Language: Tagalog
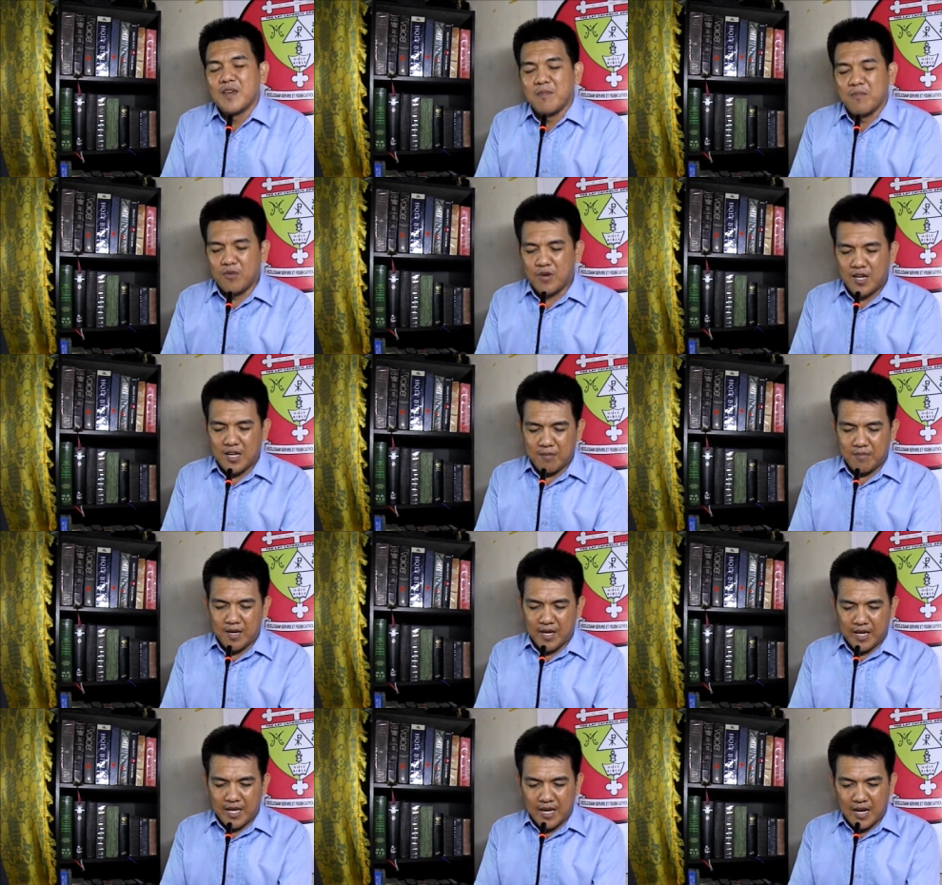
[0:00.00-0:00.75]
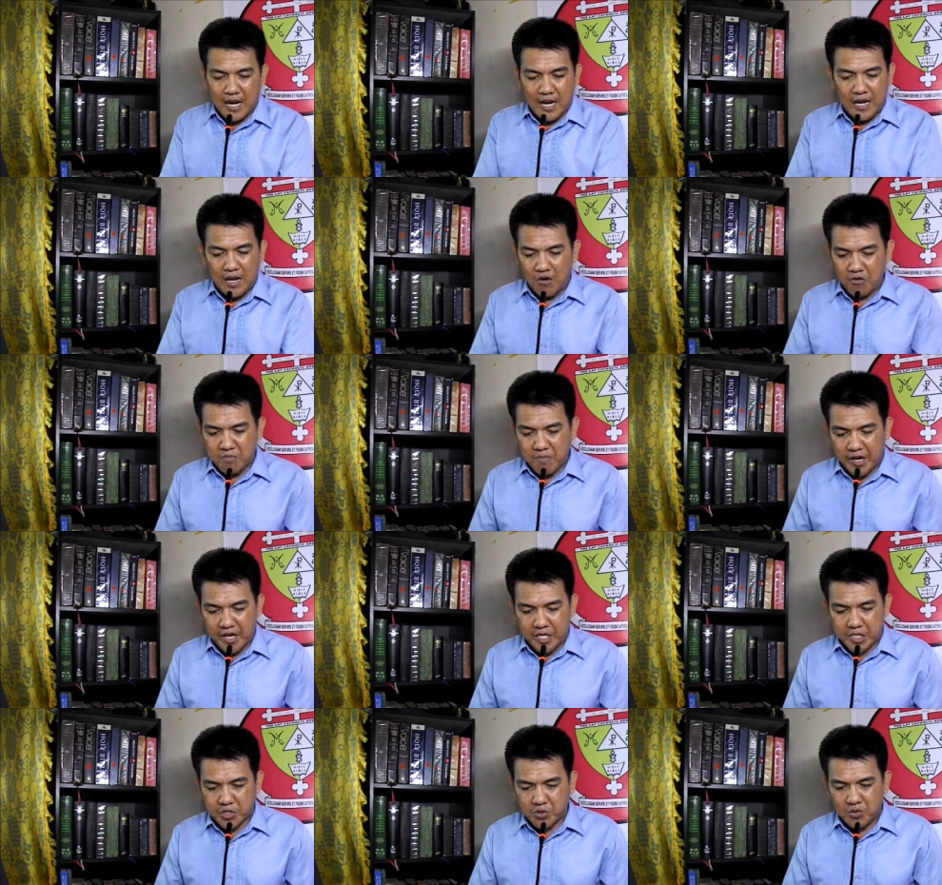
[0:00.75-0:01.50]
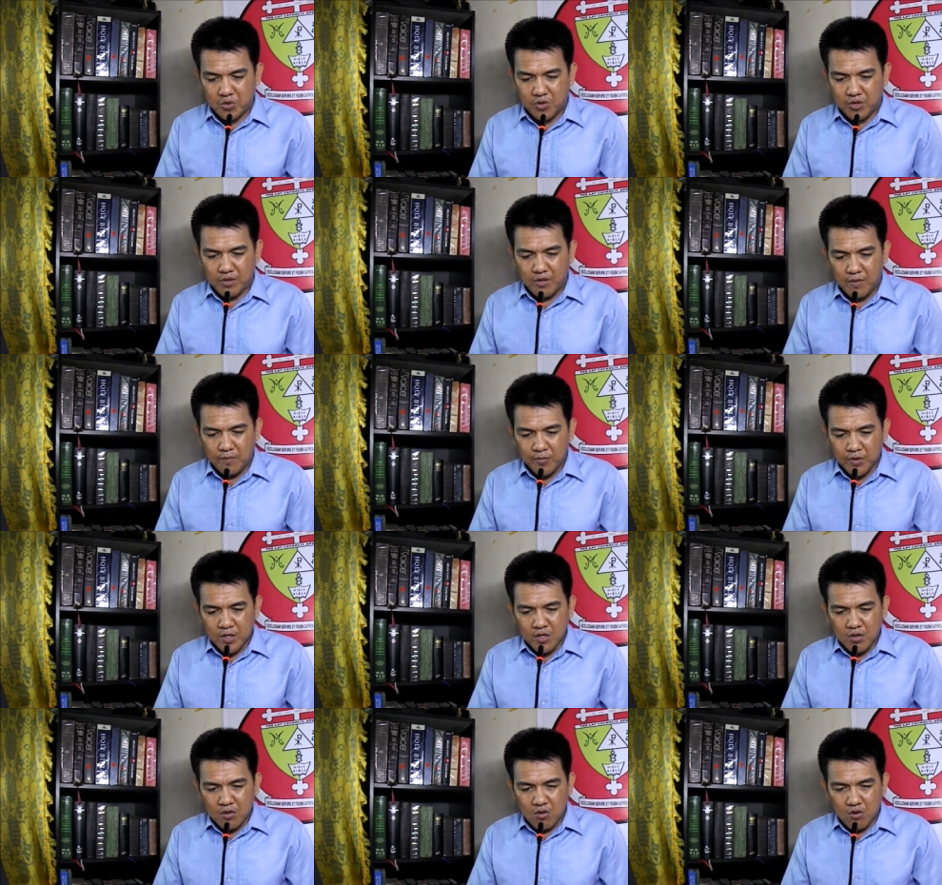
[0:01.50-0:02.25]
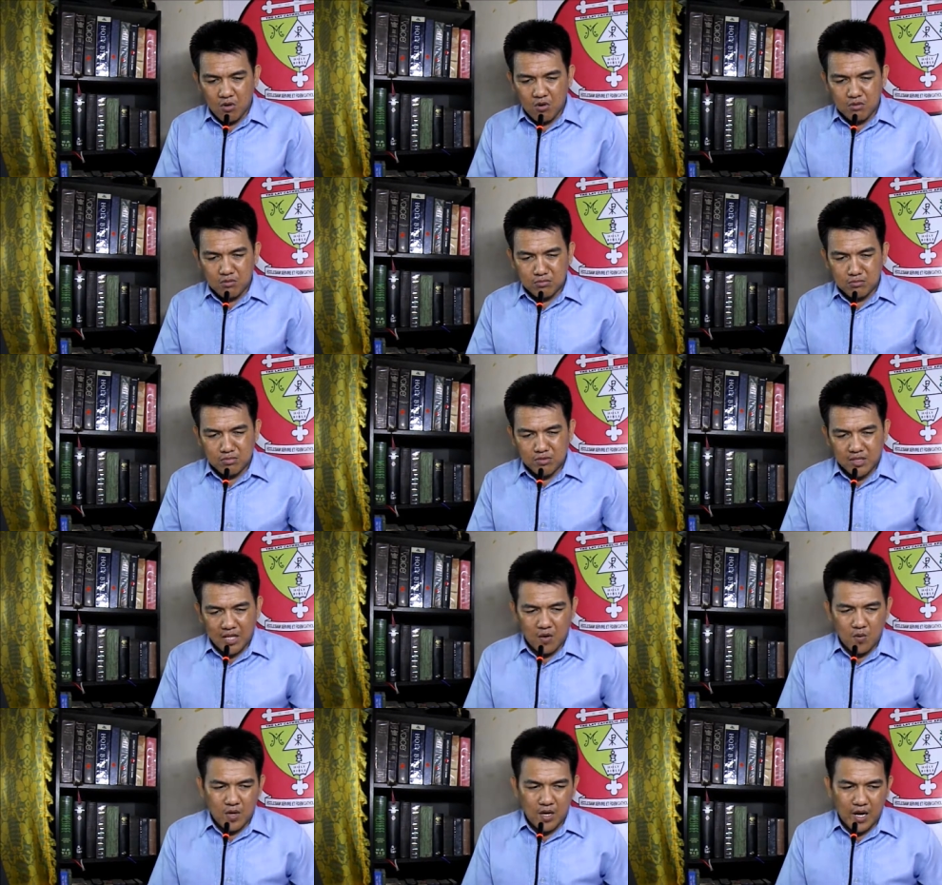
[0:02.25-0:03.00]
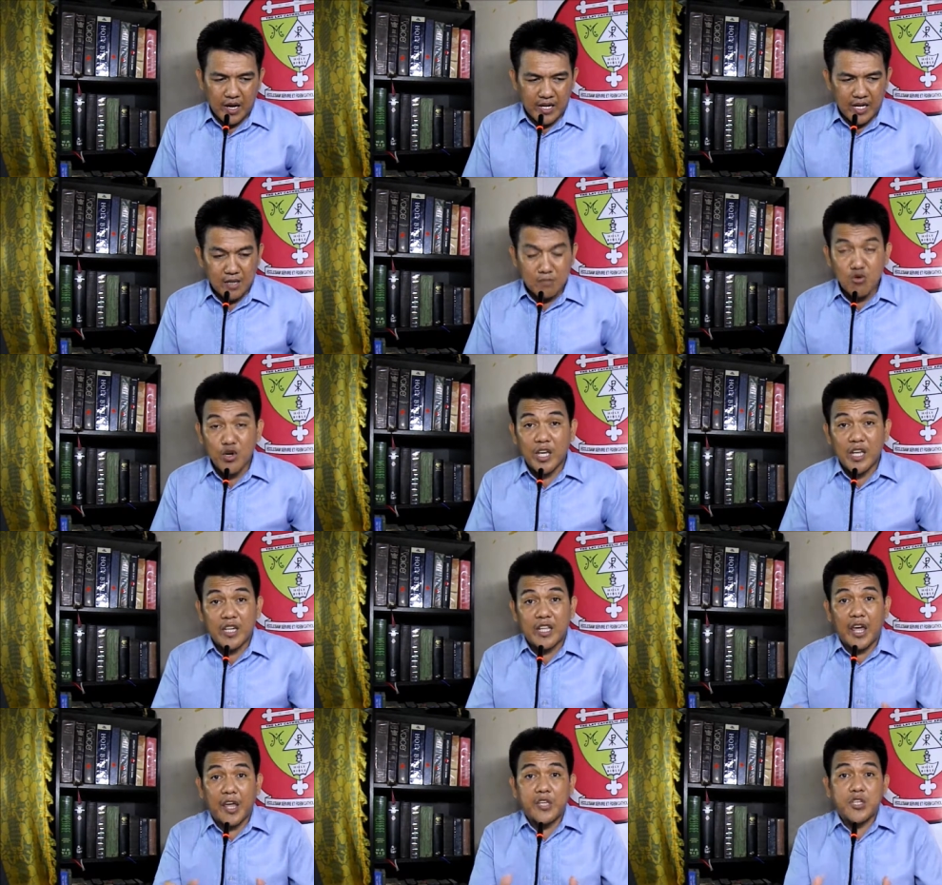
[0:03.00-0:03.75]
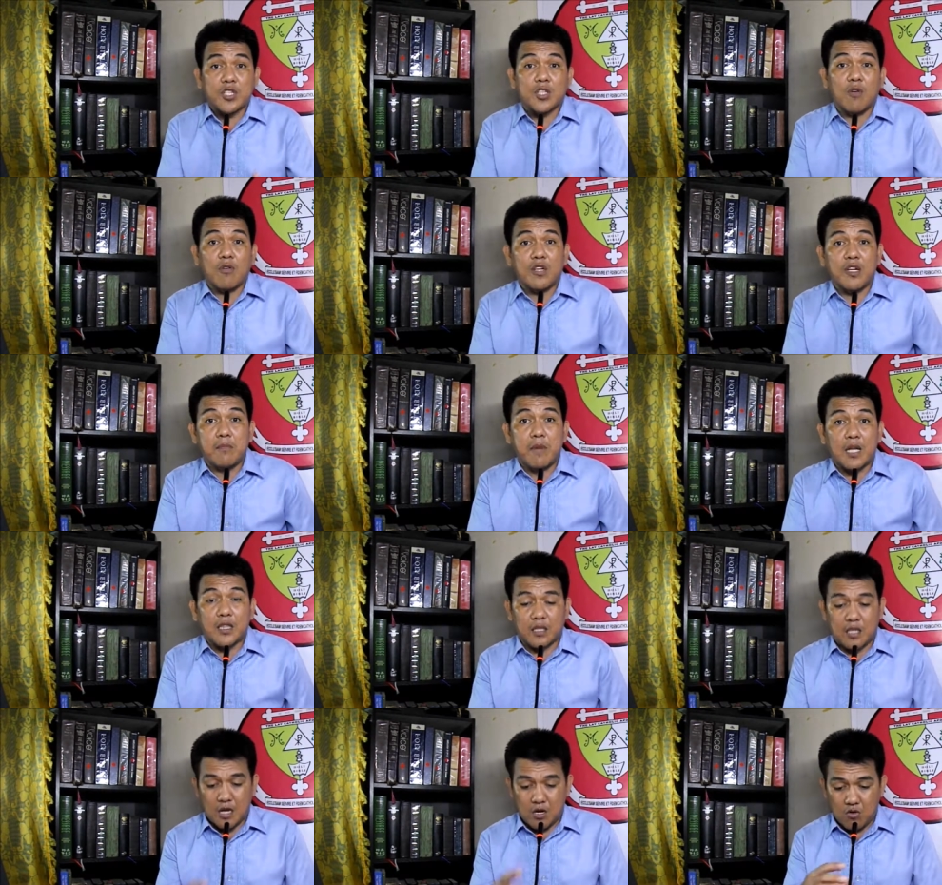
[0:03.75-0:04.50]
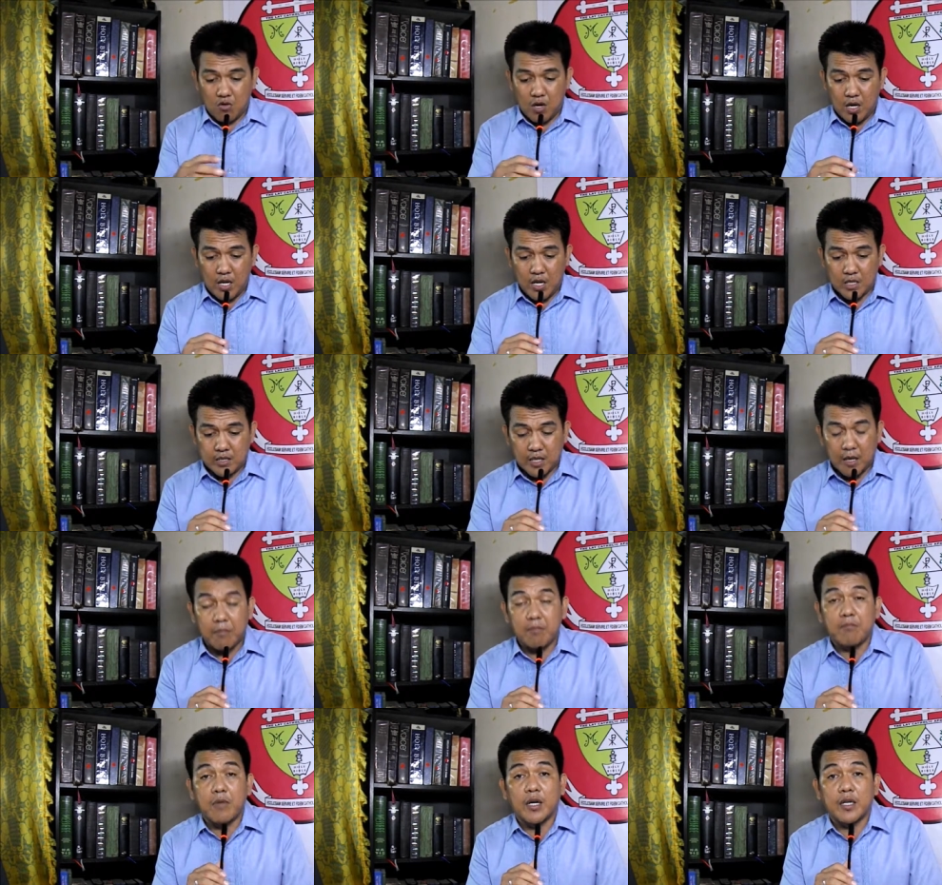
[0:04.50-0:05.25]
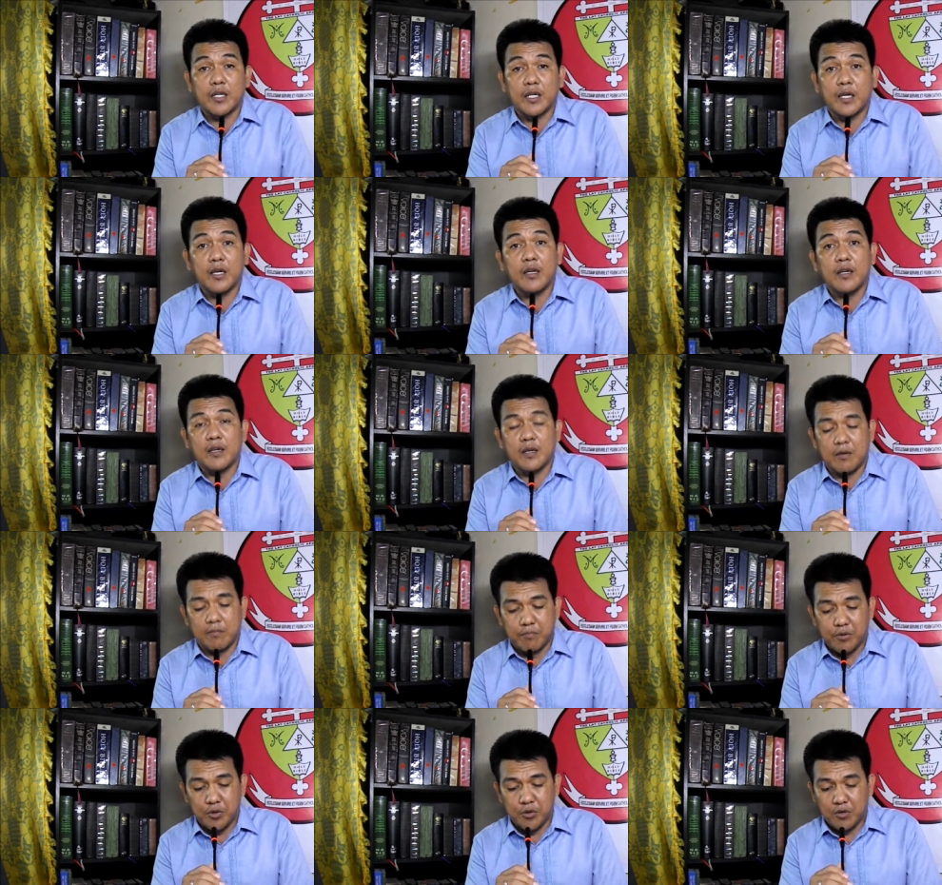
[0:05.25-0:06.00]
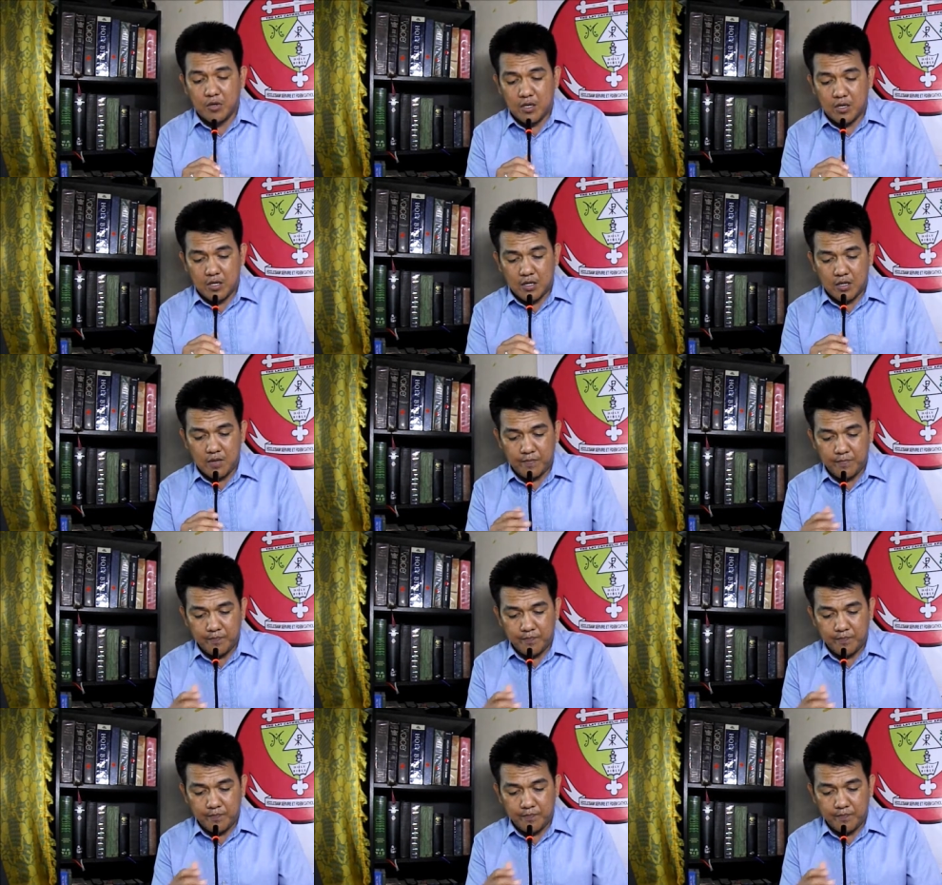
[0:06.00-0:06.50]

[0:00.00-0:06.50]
Muna, mga hikala mga igsuon, kung tawag anang mo engage sa debate, ako alang tambag ni uh, bro uh,